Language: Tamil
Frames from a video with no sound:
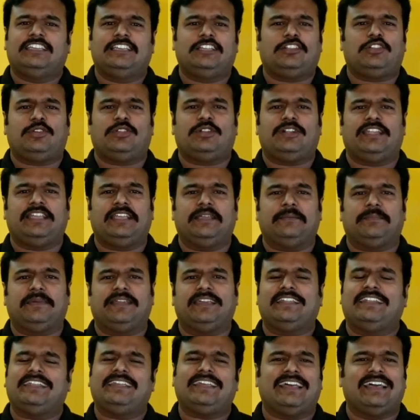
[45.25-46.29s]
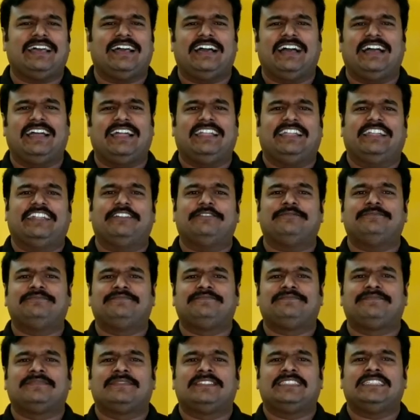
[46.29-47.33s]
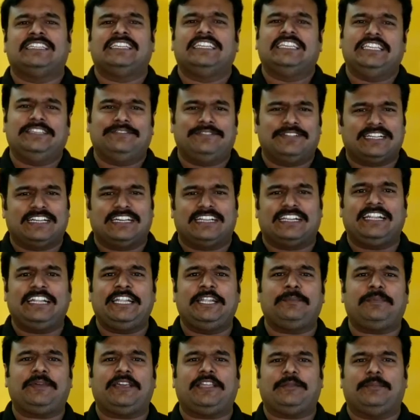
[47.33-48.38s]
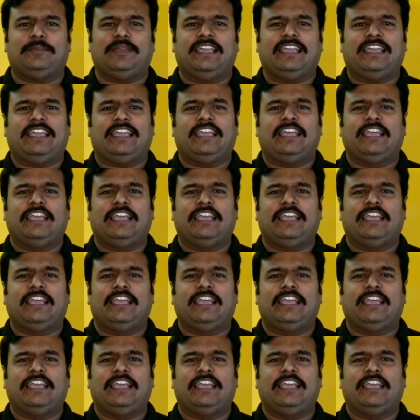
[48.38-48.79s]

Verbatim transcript: ஹீரோயினுடைய பேர் அண்ட் இவங்க ரெண்டு பேருமே